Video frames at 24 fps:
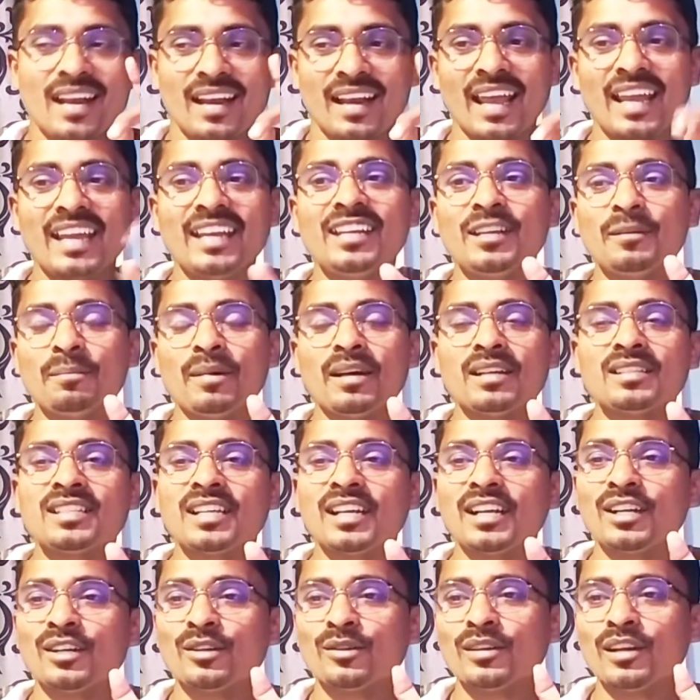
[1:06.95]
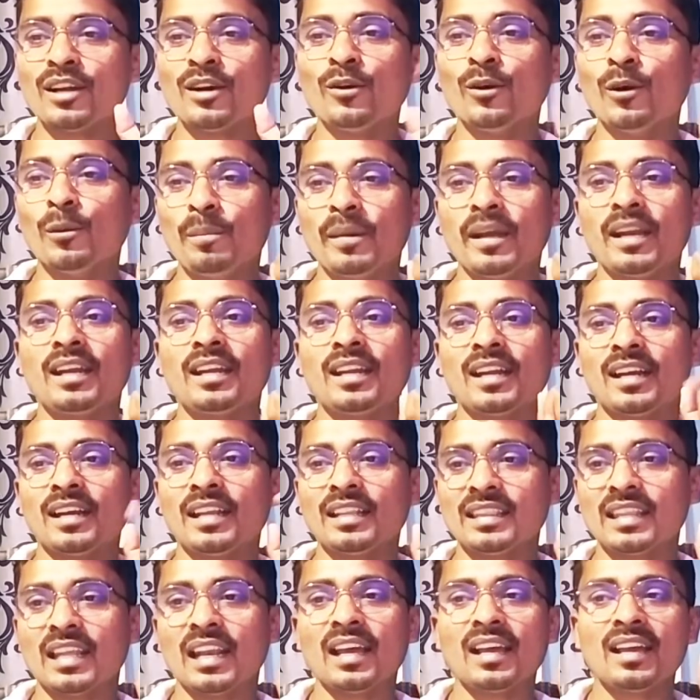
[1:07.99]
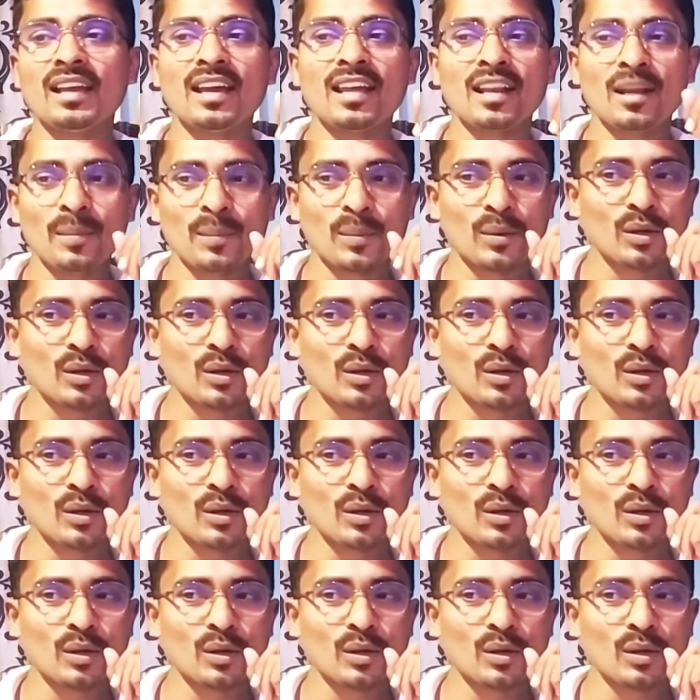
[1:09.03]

నైంటీ పర్సెంట్ ఉన్న హోప్ ఏంటి అంటే తెలంగాణ